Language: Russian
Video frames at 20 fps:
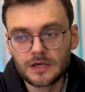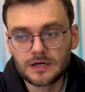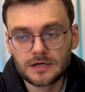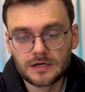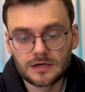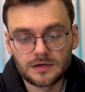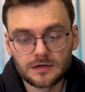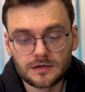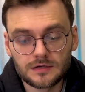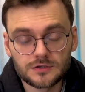
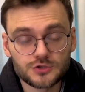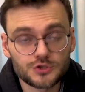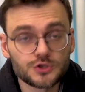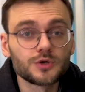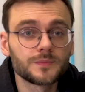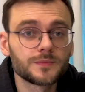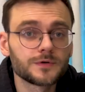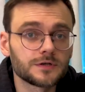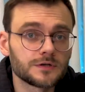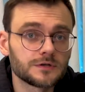А,
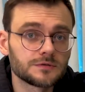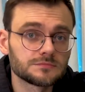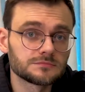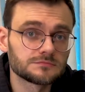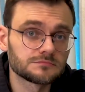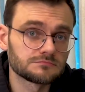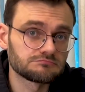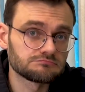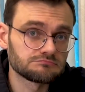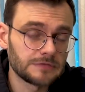
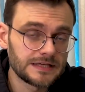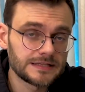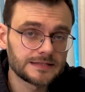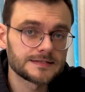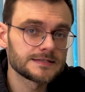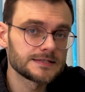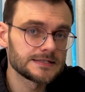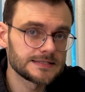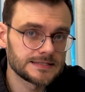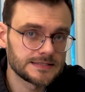чтобы эта
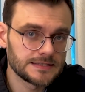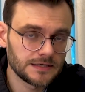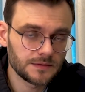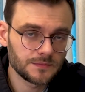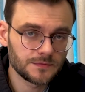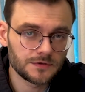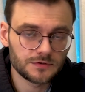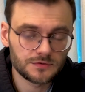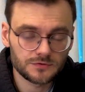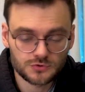
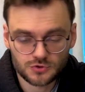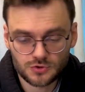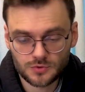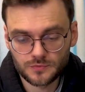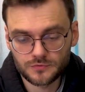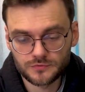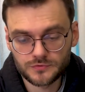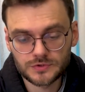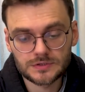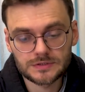система,
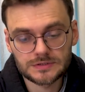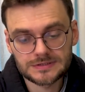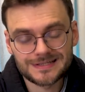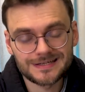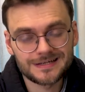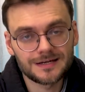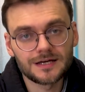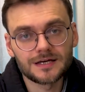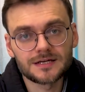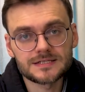чтобы вот
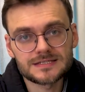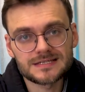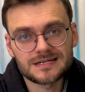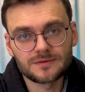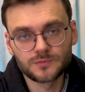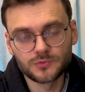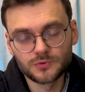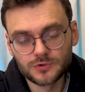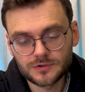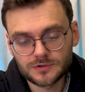такая
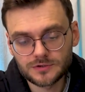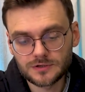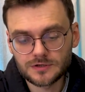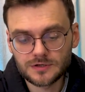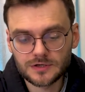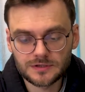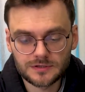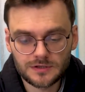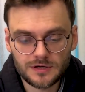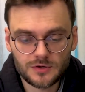разработка,
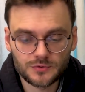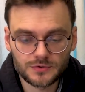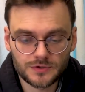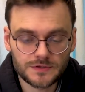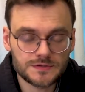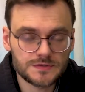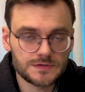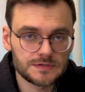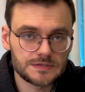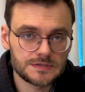когда у
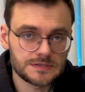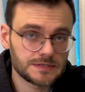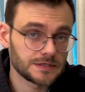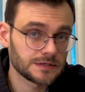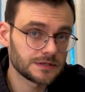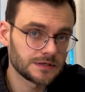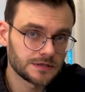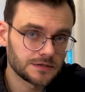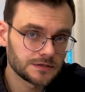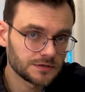нас есть
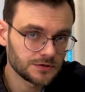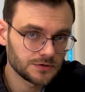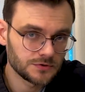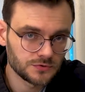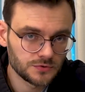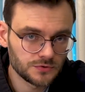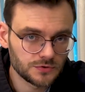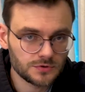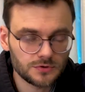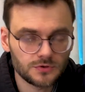открытый
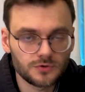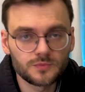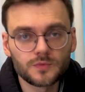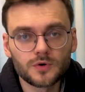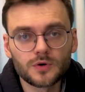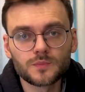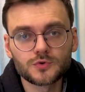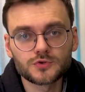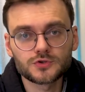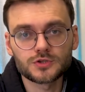код, любой
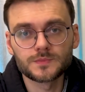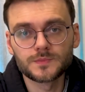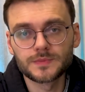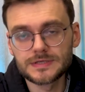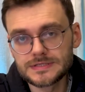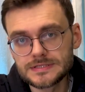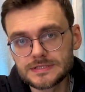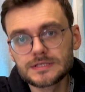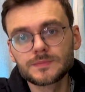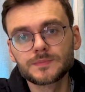может
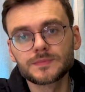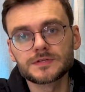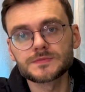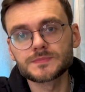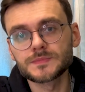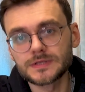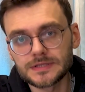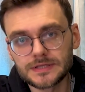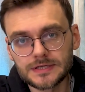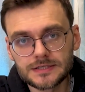прийти и
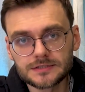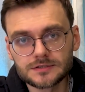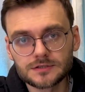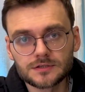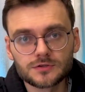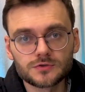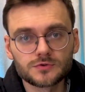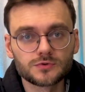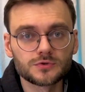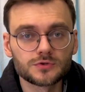посмотреть
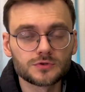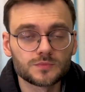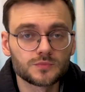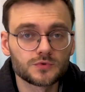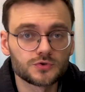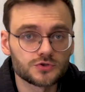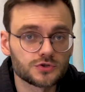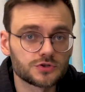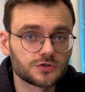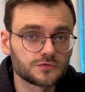этот код,
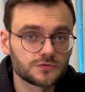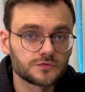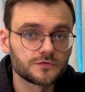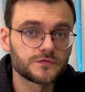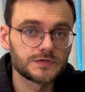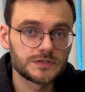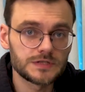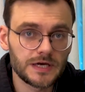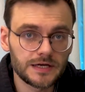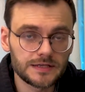может его
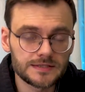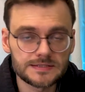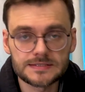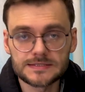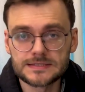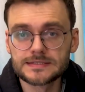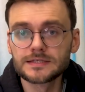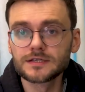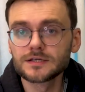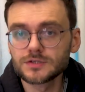взять,
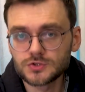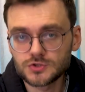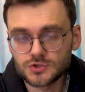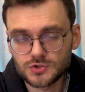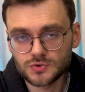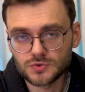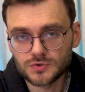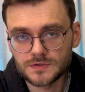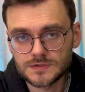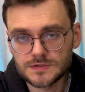сделать
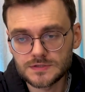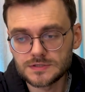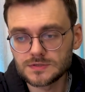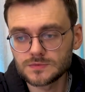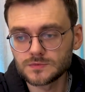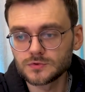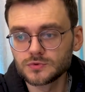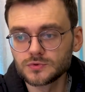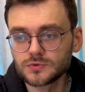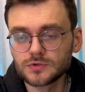что-то с
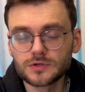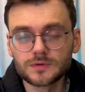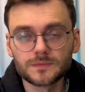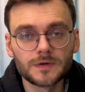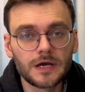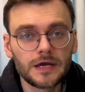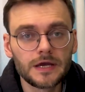этим кодом.